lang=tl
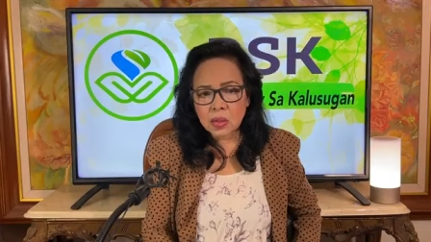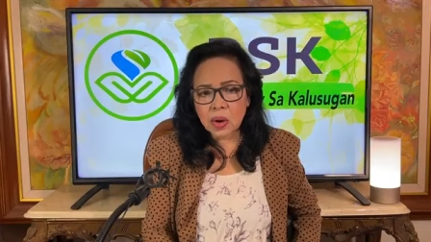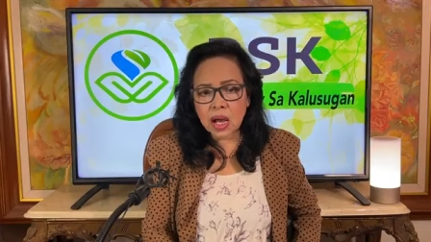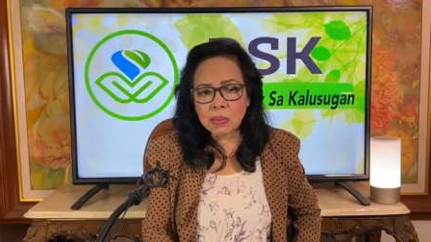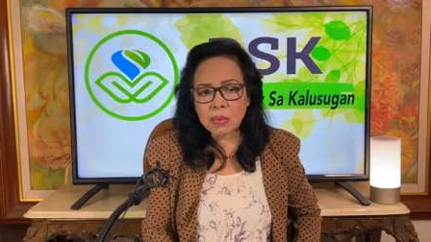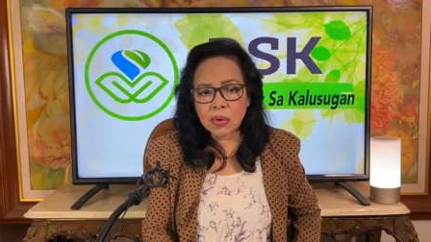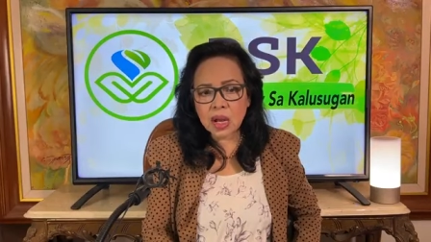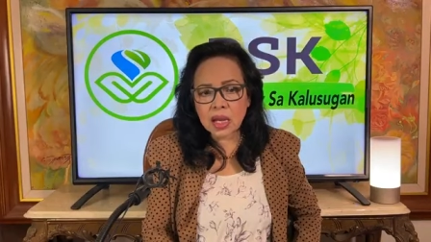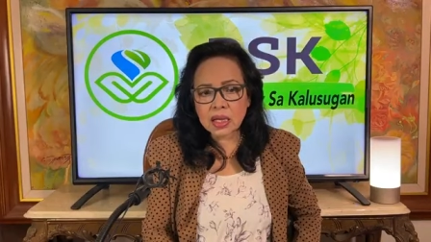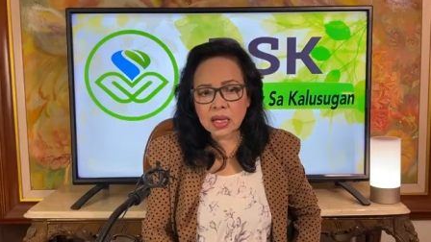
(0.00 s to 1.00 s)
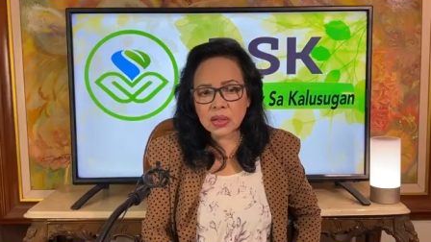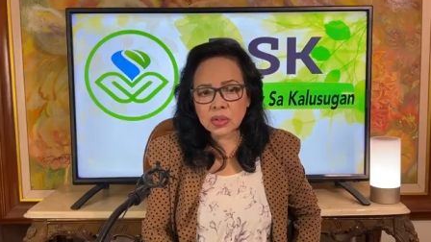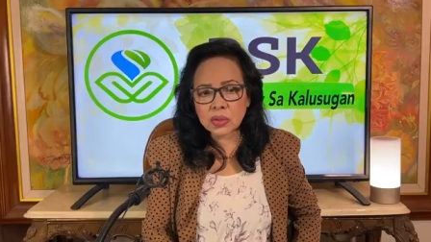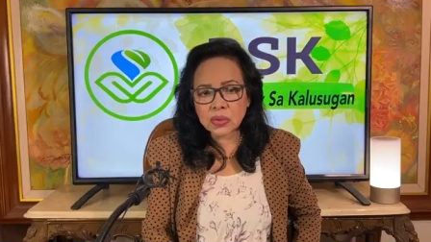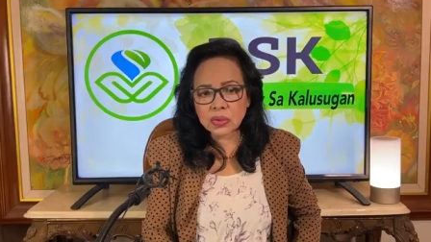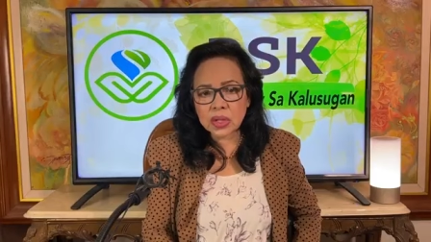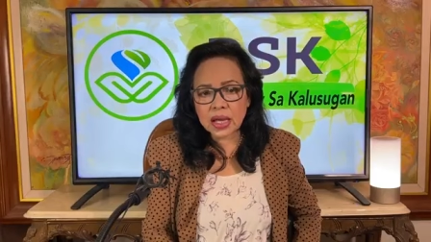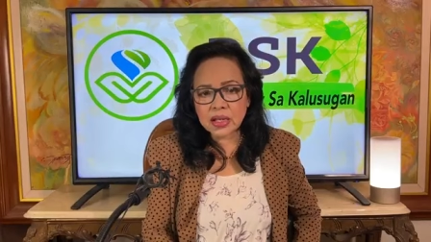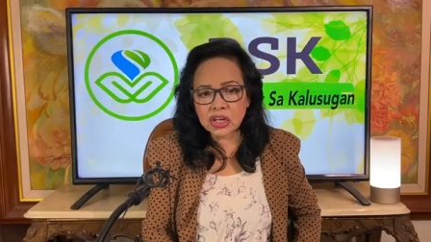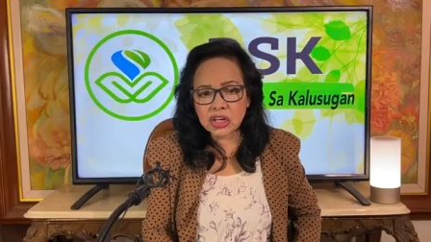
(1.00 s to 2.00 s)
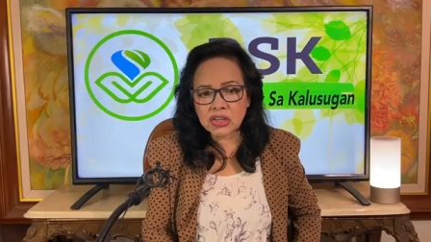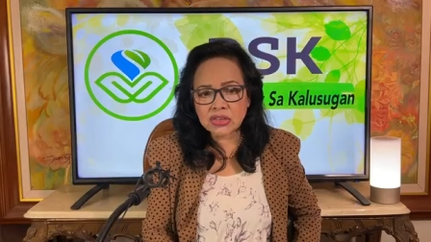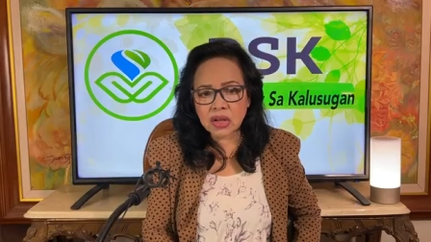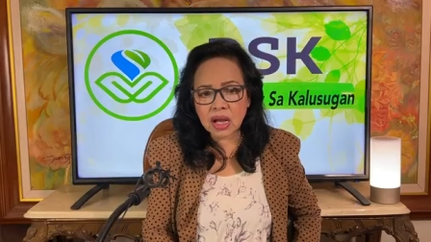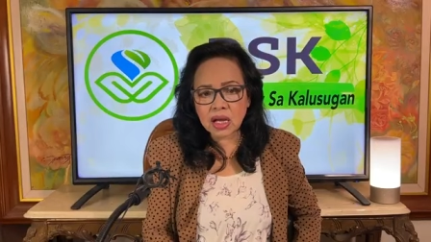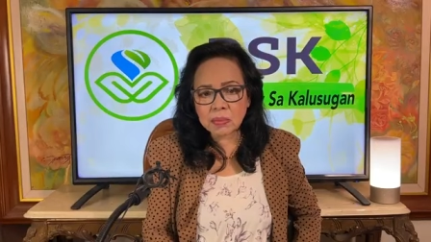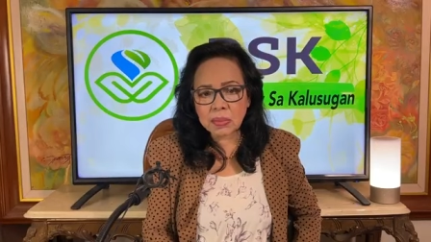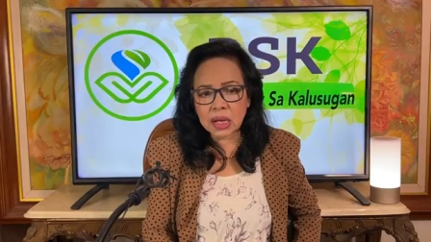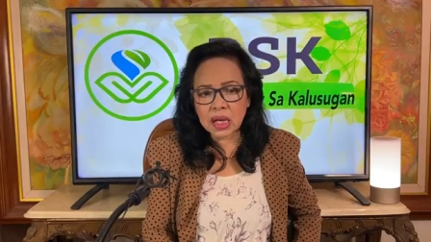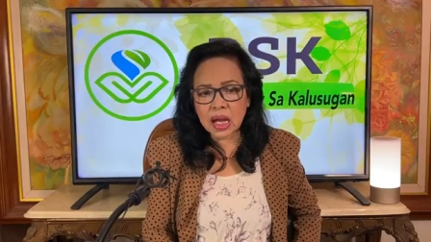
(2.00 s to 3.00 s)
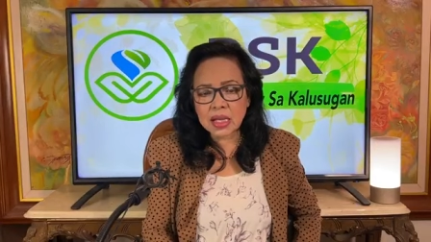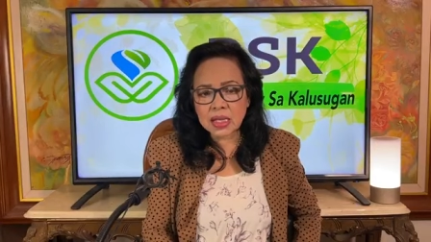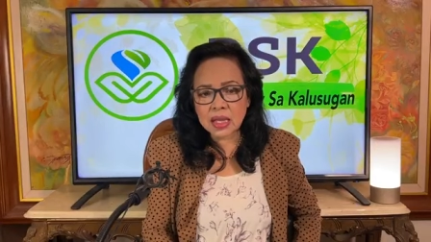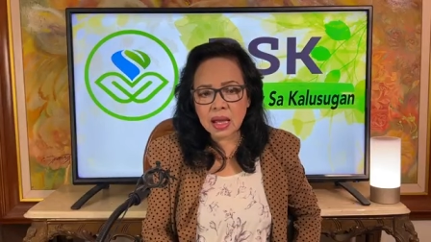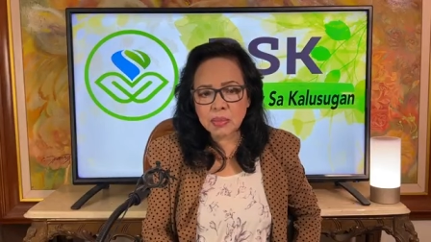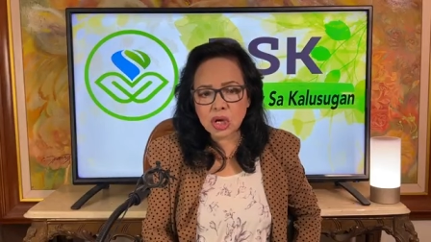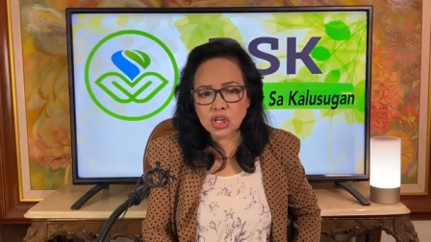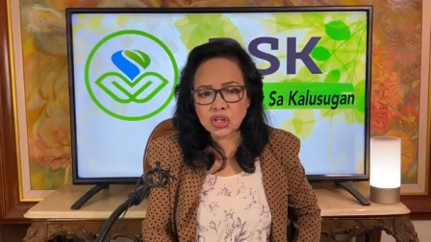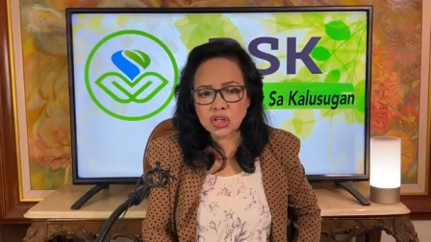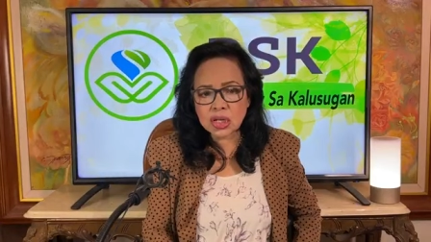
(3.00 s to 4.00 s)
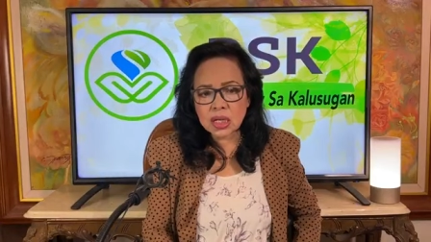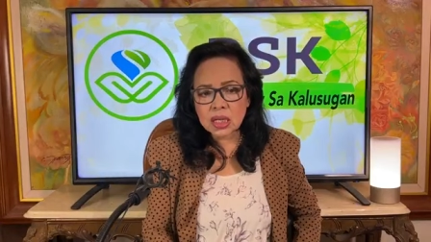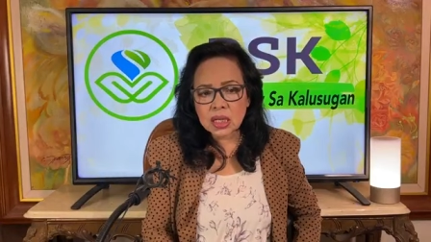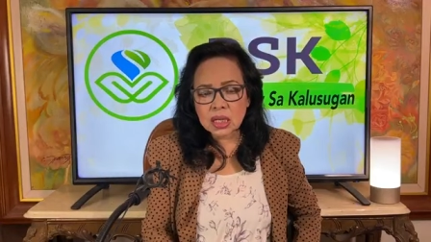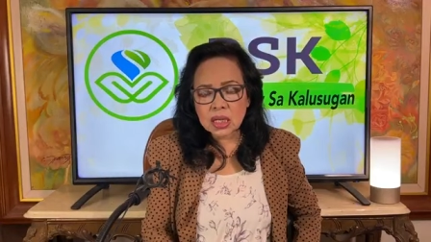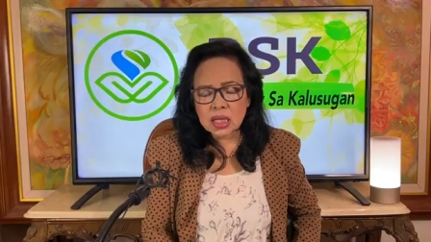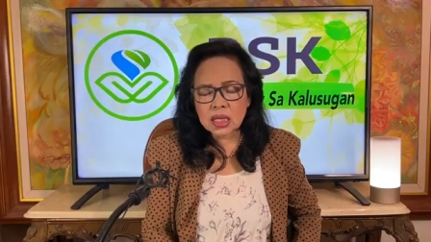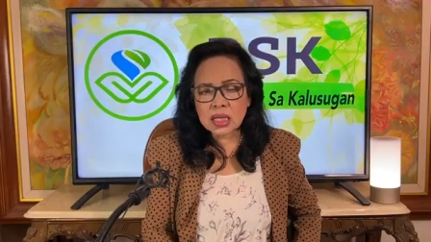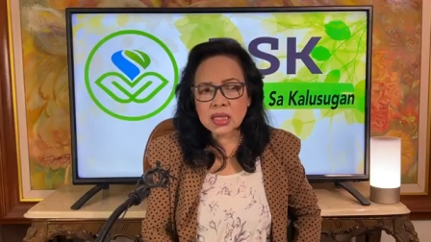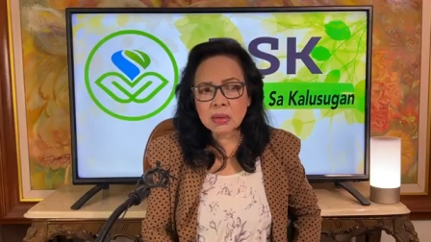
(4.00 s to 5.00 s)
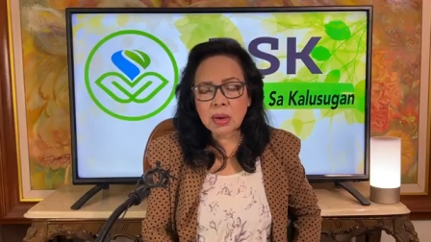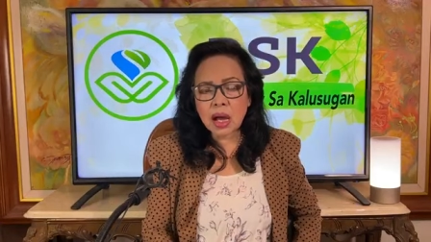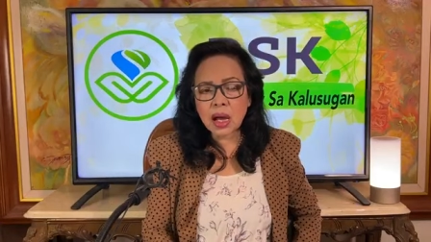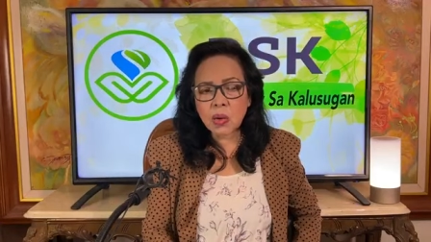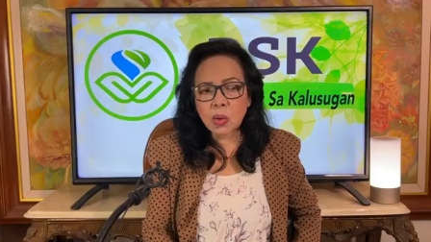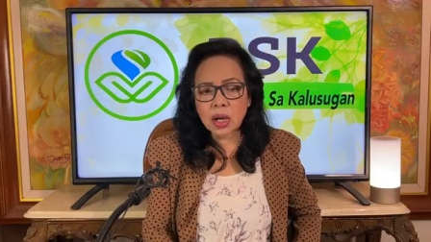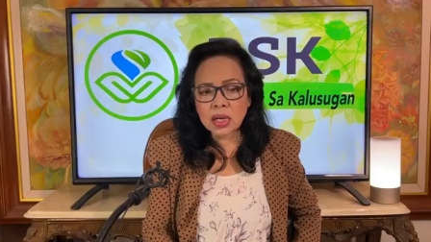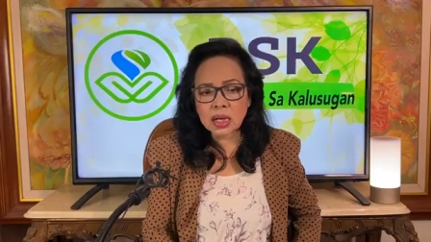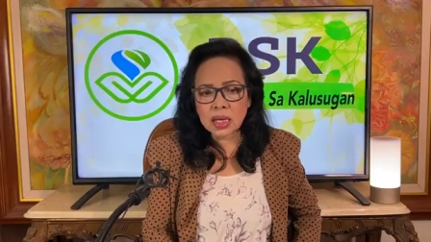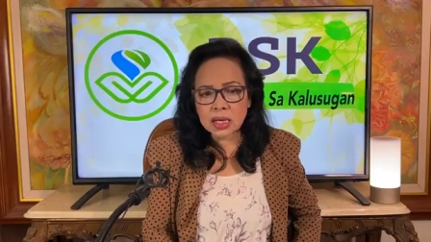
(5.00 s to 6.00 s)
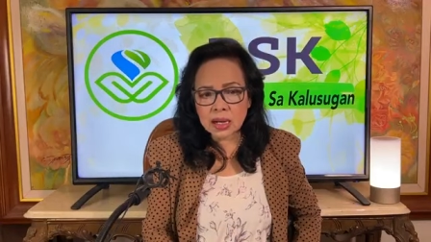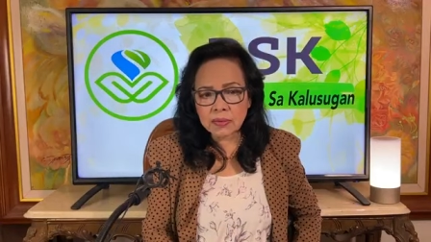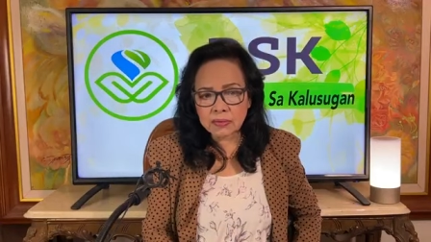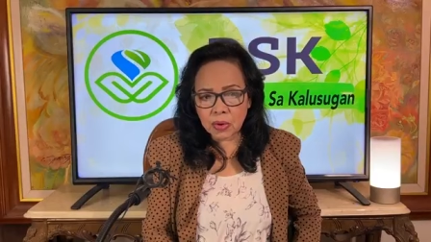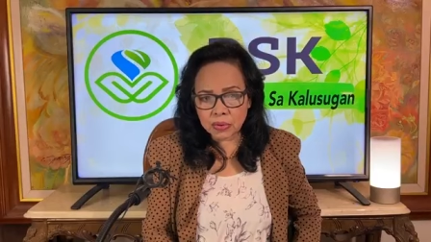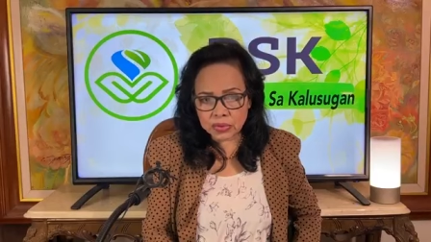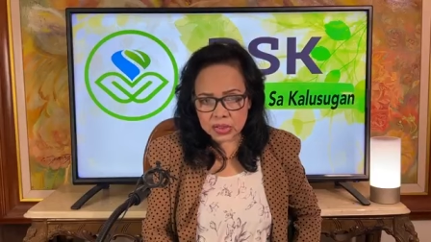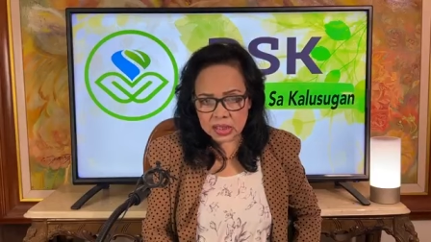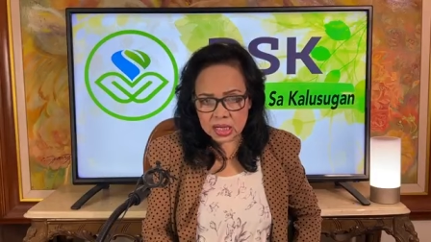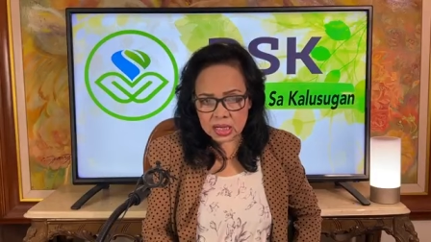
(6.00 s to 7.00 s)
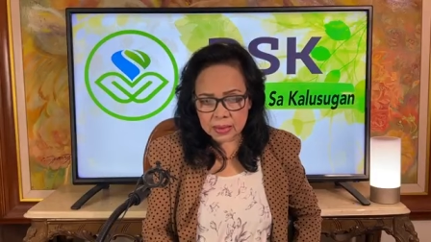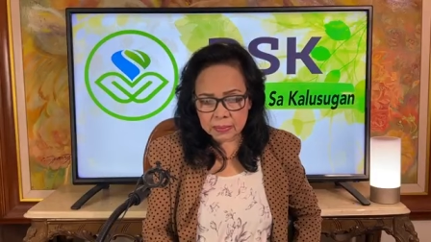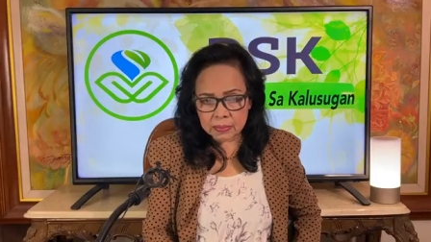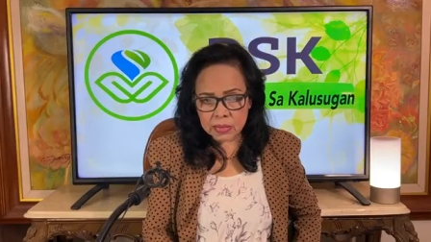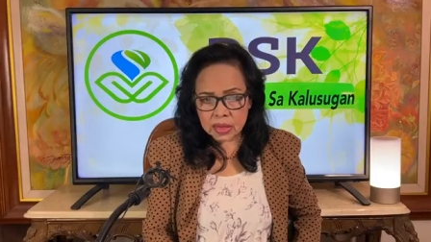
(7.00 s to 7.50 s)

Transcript: yung alveoli, ito yung tiny air sac, pagka na-damage, hindi siya makakuha ng enough oxygen.